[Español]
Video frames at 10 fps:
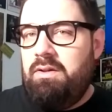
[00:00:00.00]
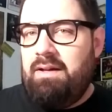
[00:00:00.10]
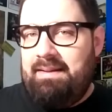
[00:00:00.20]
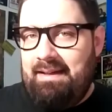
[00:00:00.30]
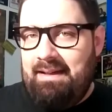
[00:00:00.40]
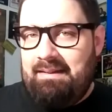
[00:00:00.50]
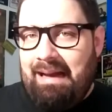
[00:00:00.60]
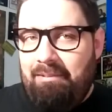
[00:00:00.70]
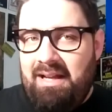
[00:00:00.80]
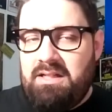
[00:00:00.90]
que tiene
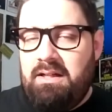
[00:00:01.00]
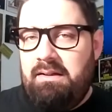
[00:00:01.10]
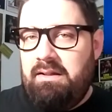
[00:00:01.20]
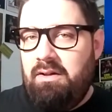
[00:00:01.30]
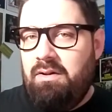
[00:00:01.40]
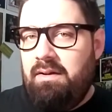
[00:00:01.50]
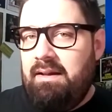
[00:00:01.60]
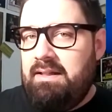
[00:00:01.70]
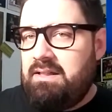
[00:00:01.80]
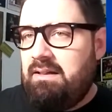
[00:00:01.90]
tablas, que el tío
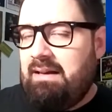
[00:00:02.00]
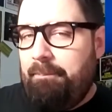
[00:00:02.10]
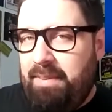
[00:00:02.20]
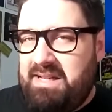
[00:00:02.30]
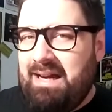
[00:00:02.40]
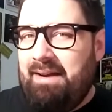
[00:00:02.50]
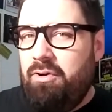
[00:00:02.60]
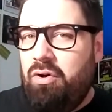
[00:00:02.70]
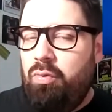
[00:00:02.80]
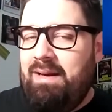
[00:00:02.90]
es
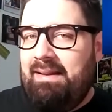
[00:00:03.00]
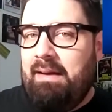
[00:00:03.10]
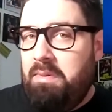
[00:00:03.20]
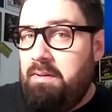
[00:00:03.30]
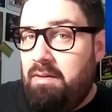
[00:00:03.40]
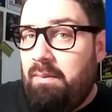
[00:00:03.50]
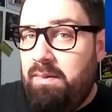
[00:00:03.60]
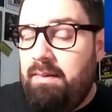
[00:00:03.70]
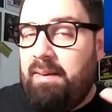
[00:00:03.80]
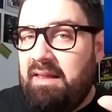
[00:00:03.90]
campechano, humilde, a mí me, a mí
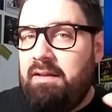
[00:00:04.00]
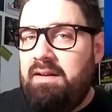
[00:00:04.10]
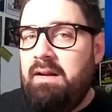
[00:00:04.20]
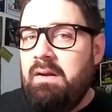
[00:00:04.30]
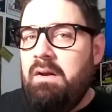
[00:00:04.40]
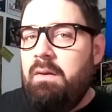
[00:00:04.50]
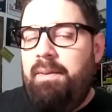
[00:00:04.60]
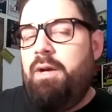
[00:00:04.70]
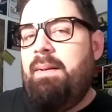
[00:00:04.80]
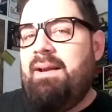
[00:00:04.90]
me parece bien,
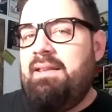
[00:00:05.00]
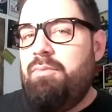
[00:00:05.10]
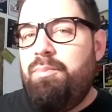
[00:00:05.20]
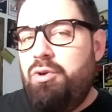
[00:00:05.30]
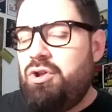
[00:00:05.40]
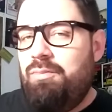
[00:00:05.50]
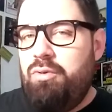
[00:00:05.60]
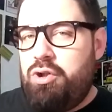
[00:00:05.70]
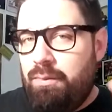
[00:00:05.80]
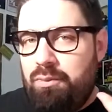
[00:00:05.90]
pero me parece mucho,
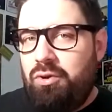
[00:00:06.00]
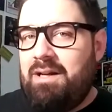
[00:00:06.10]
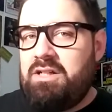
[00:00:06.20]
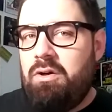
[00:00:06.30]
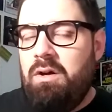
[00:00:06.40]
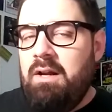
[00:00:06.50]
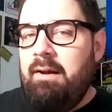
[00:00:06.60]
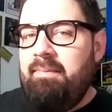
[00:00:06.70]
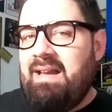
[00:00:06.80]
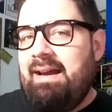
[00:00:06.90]
mucho puto asco
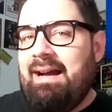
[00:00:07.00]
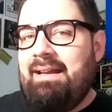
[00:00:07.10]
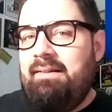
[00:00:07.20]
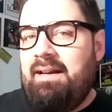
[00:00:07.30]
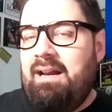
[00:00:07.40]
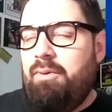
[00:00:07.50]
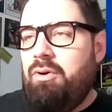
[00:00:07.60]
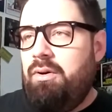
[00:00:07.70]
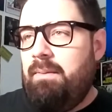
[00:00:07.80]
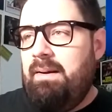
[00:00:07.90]
que haya gente que a lo
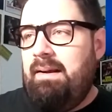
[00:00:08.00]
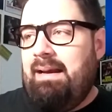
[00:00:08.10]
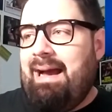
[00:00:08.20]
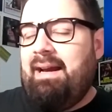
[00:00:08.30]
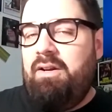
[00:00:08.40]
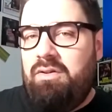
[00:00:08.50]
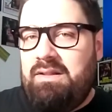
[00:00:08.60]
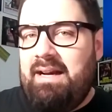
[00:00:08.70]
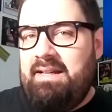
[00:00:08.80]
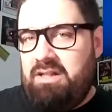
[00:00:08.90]
mejor eh, ha querido
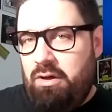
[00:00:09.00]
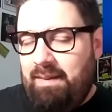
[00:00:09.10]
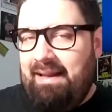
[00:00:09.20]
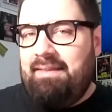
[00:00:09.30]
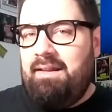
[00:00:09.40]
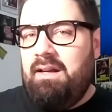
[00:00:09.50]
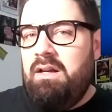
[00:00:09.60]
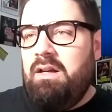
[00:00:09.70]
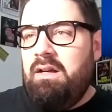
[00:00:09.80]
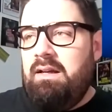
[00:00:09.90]
entrar y se lo merece
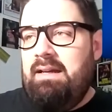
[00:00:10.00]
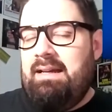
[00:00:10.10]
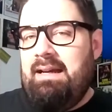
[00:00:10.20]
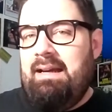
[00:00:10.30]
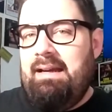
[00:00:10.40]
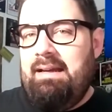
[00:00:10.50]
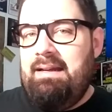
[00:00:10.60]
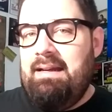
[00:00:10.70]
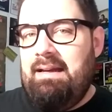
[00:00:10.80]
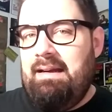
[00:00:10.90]
y que,
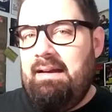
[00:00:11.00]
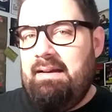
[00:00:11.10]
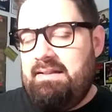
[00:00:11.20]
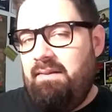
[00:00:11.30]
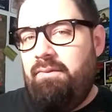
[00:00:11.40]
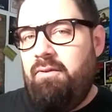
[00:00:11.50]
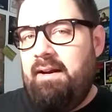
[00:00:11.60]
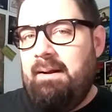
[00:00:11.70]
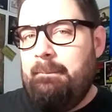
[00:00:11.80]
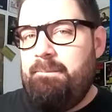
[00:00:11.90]
que estén
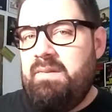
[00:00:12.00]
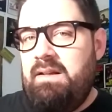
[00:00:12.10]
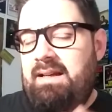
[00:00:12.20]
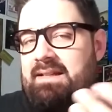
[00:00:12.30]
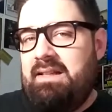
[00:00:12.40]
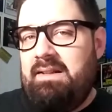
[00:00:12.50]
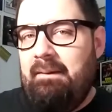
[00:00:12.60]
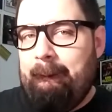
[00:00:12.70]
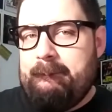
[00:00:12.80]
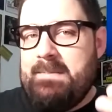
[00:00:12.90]
fuera y que este
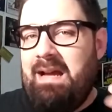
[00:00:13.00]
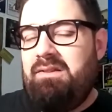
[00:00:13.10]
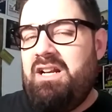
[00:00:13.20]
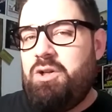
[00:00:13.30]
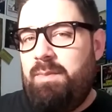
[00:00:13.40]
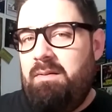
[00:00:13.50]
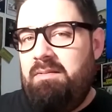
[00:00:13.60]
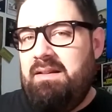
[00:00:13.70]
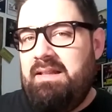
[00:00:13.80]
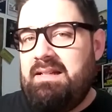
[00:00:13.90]
tío entra
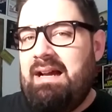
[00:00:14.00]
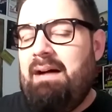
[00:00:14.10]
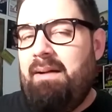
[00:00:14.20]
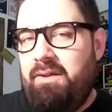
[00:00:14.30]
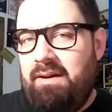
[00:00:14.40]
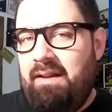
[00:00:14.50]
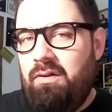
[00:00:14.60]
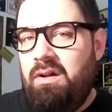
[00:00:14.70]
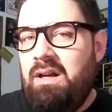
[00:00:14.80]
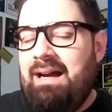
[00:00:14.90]
Supervivientes ha
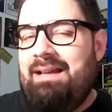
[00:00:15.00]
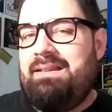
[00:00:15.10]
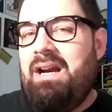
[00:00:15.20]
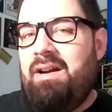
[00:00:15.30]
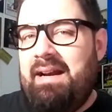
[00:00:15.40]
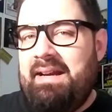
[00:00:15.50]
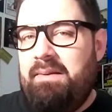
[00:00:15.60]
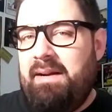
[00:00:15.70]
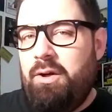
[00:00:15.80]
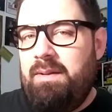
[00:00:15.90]
abandonado, entra Gran
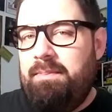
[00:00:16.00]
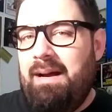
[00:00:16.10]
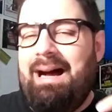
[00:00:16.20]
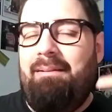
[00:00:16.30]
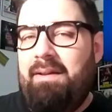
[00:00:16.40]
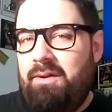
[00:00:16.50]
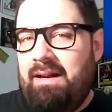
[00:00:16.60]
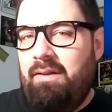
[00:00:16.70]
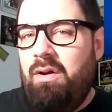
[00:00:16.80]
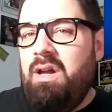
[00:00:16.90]
Hermano VIP
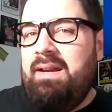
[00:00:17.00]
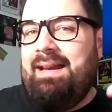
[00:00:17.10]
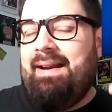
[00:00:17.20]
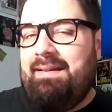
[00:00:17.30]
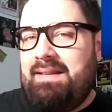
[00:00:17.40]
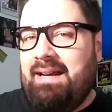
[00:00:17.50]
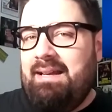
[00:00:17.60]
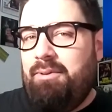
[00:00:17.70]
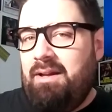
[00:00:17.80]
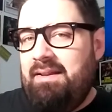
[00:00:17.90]
abandonado y ahora entra aquí
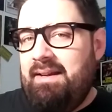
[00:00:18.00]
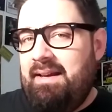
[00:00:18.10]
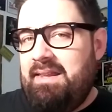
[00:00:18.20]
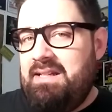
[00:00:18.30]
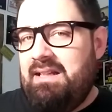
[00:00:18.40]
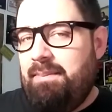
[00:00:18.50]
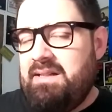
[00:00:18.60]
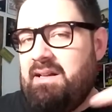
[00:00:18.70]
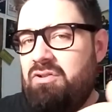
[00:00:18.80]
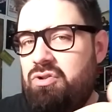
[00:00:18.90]
porque dice que necesita
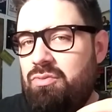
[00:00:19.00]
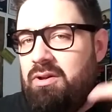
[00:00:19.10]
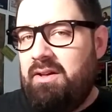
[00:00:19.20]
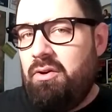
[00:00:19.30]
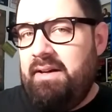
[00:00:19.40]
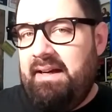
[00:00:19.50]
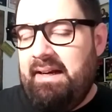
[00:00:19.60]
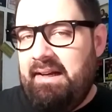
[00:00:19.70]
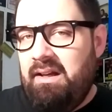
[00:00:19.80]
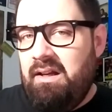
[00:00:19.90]
pasta con su mujer, con
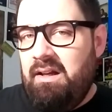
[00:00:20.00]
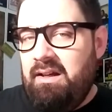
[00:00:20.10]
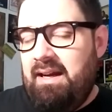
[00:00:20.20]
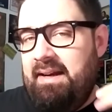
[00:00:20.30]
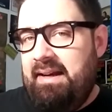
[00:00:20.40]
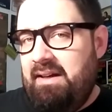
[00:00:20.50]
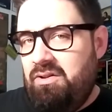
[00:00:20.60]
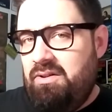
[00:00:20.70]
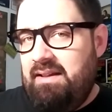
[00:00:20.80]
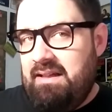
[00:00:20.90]
Irene que Irene el
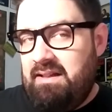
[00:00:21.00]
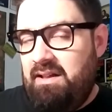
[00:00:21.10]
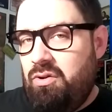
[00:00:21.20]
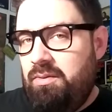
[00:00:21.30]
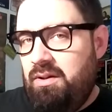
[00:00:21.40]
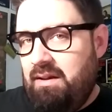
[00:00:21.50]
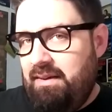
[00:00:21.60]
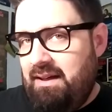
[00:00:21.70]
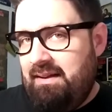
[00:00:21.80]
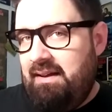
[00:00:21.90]
otro día se descubrió
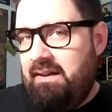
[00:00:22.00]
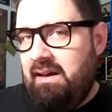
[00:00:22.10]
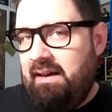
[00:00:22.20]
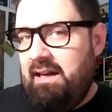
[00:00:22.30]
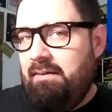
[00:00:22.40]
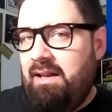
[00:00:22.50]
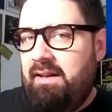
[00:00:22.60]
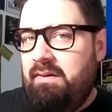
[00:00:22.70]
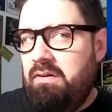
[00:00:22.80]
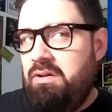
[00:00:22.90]
también que Telita, que ya va
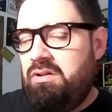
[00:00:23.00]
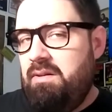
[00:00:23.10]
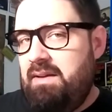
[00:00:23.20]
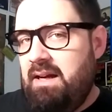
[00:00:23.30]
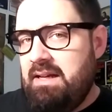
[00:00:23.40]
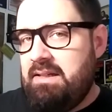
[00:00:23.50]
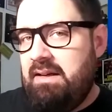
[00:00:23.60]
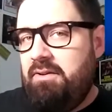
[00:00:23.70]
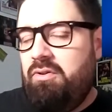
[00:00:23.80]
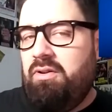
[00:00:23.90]
de no, yo estoy en mi casa,
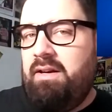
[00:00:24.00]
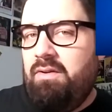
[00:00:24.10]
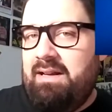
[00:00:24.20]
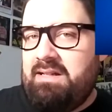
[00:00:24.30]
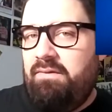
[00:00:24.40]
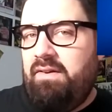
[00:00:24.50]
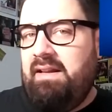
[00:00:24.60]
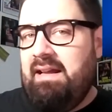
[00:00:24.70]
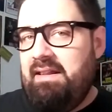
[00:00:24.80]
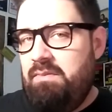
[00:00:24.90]
yo no creo en las
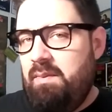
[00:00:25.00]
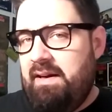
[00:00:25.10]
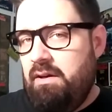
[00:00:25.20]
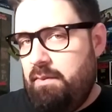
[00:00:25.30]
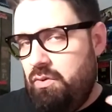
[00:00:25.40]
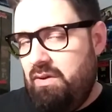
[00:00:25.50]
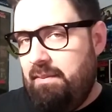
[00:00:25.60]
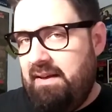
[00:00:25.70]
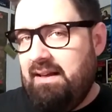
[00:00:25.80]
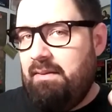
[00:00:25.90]
infidelidades de mi marido, pero tú
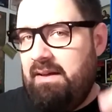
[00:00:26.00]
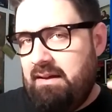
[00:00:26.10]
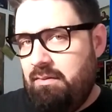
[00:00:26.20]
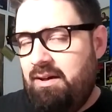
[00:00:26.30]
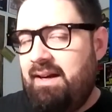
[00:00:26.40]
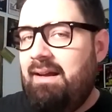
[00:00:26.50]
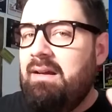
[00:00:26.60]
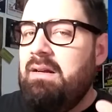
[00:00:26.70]
también, hija mía, como eres.